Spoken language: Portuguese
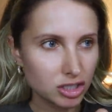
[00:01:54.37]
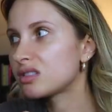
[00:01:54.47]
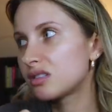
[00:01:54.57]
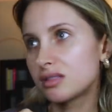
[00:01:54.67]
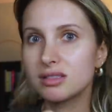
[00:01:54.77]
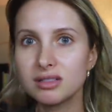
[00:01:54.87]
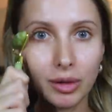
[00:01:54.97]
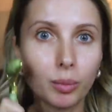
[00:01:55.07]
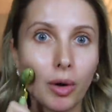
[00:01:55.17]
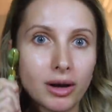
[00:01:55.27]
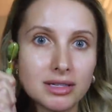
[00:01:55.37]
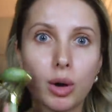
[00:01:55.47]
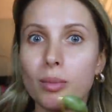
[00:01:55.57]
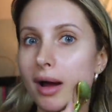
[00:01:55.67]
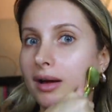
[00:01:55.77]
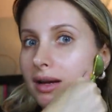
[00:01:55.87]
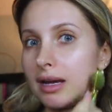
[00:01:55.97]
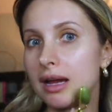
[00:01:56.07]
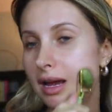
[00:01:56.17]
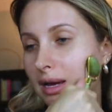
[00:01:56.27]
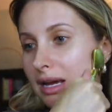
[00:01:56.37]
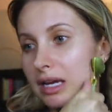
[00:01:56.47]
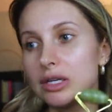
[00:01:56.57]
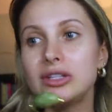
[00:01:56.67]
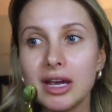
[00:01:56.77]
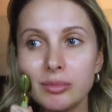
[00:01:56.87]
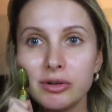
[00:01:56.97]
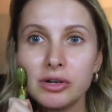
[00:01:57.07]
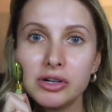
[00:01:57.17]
Então, bora se arrumar. Que o tempo